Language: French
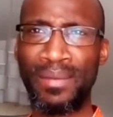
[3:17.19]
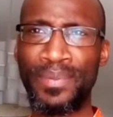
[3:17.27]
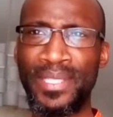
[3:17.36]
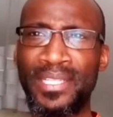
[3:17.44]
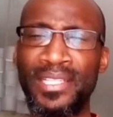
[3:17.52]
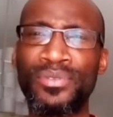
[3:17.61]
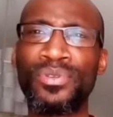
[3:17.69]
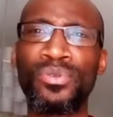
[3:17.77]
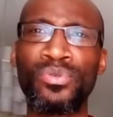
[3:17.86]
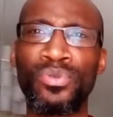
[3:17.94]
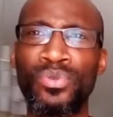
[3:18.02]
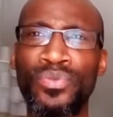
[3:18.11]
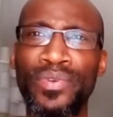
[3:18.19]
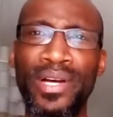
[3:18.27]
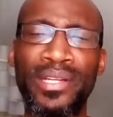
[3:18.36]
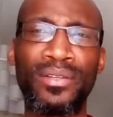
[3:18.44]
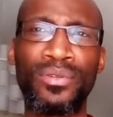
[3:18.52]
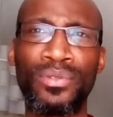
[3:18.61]
bénédiction se trouve
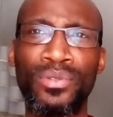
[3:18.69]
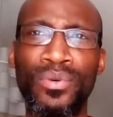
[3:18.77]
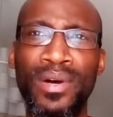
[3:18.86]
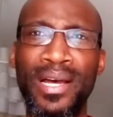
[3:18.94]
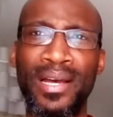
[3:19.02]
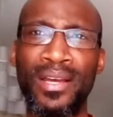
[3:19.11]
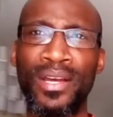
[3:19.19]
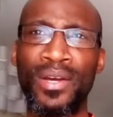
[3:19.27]
en un endroit,